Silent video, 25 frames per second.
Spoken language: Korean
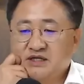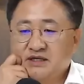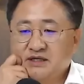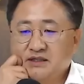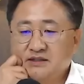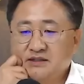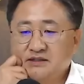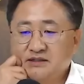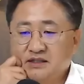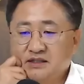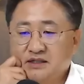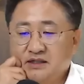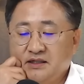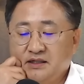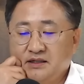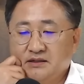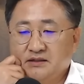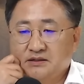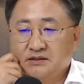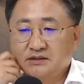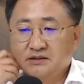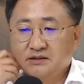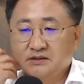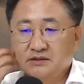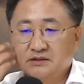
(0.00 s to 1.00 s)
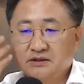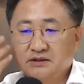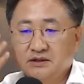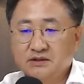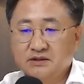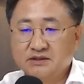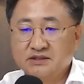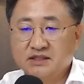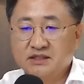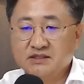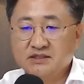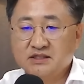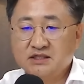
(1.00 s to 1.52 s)
이제 그
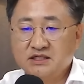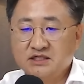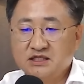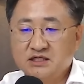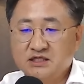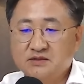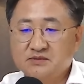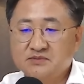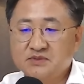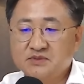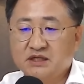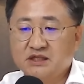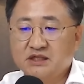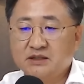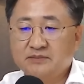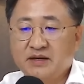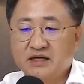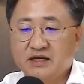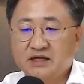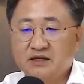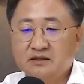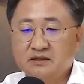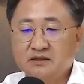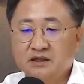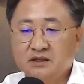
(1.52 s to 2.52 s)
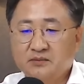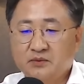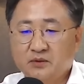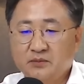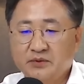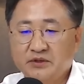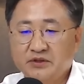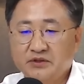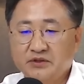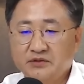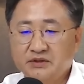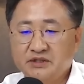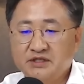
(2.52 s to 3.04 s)
영장 실질 심사때 밝힌 걸
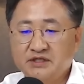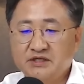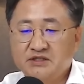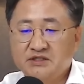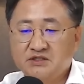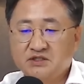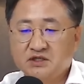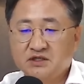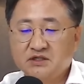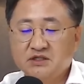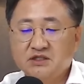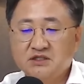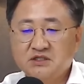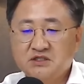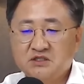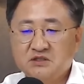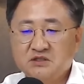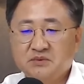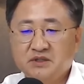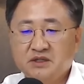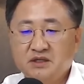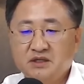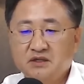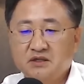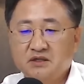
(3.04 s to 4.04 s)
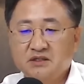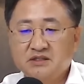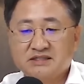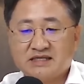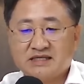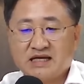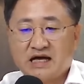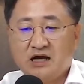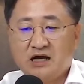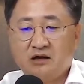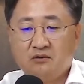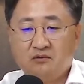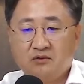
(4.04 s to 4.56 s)
보면요, 2021년
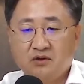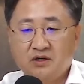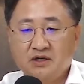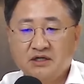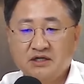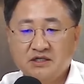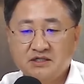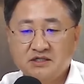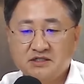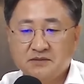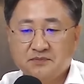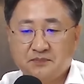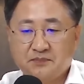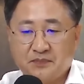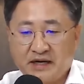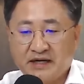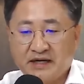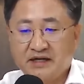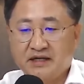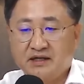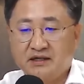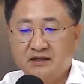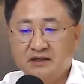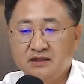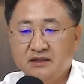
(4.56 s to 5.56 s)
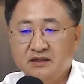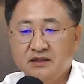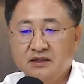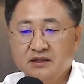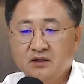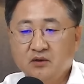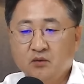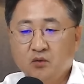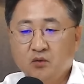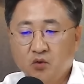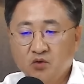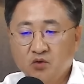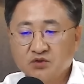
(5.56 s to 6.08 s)
4월 28일
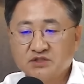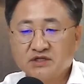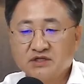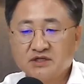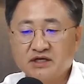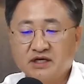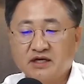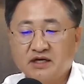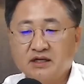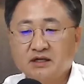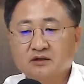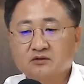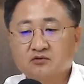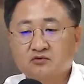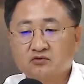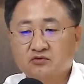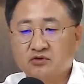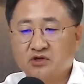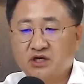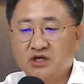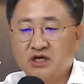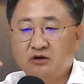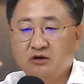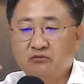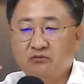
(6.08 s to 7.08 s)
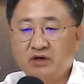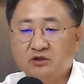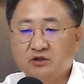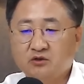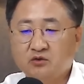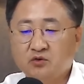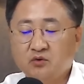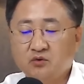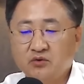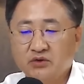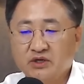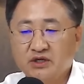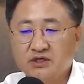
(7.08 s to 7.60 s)
오전에 국회
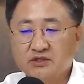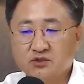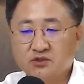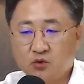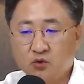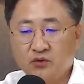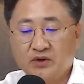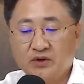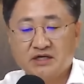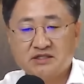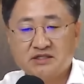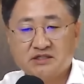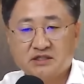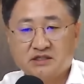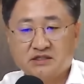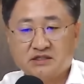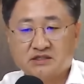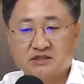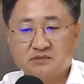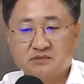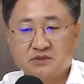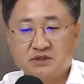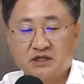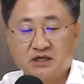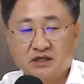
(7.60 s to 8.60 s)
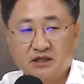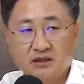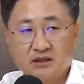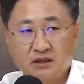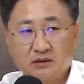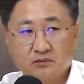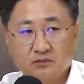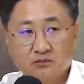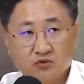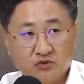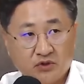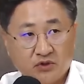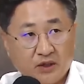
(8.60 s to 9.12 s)
외통위 소회실이 있습니다.
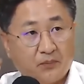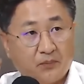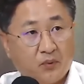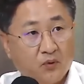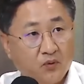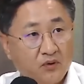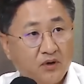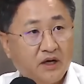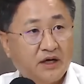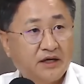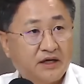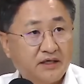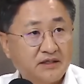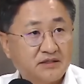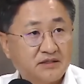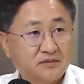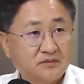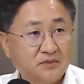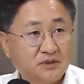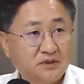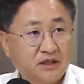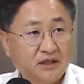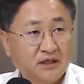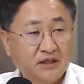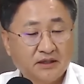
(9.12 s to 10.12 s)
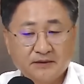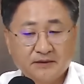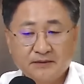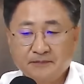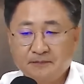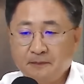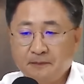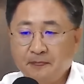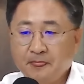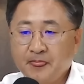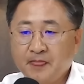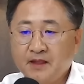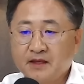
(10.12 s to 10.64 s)
국회 본관에 있습니다.
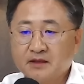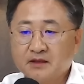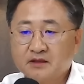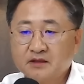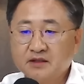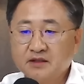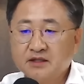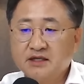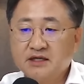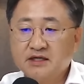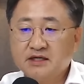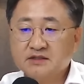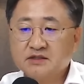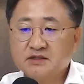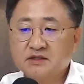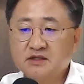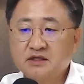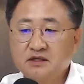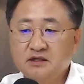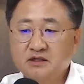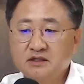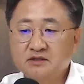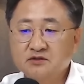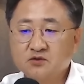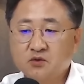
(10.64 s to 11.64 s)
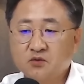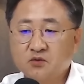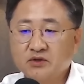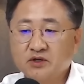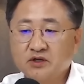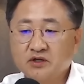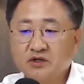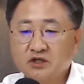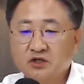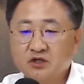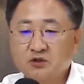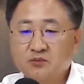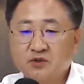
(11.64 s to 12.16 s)
거기에서 열린
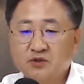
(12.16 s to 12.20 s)
송영길 후보